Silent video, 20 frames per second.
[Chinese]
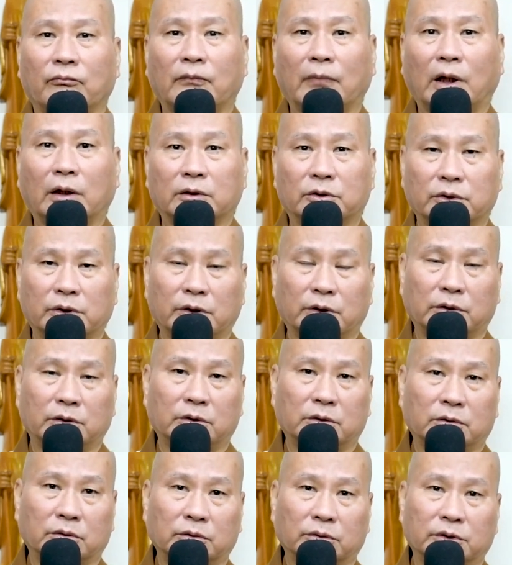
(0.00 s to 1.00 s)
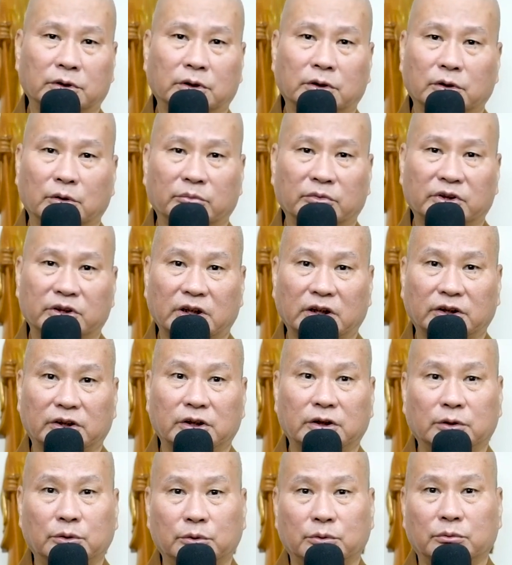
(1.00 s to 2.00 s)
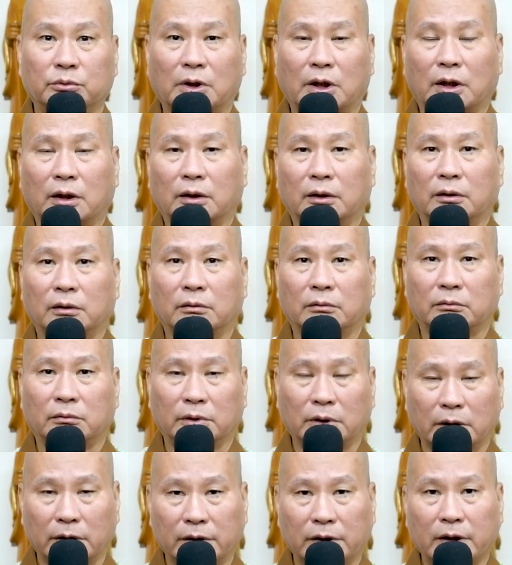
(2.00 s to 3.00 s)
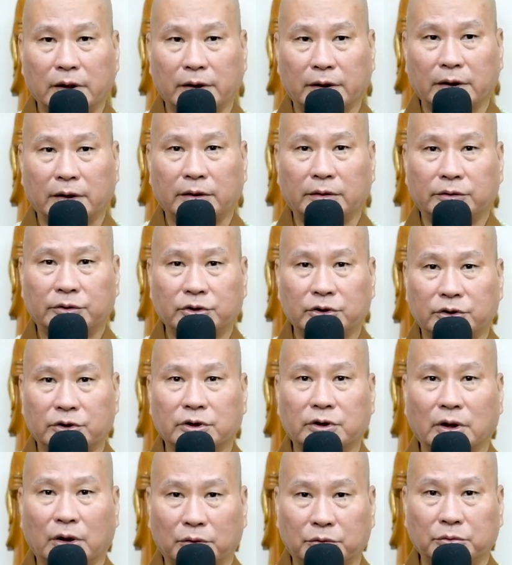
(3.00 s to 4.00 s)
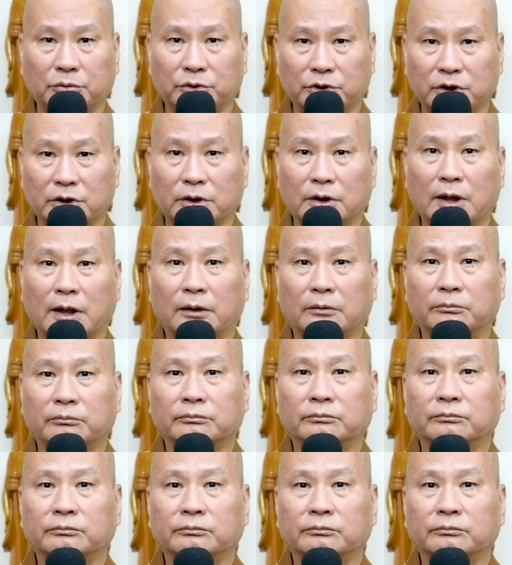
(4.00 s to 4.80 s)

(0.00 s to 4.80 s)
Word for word: 啊，所以都是给我们讲清楚了，人类自己要负责啊，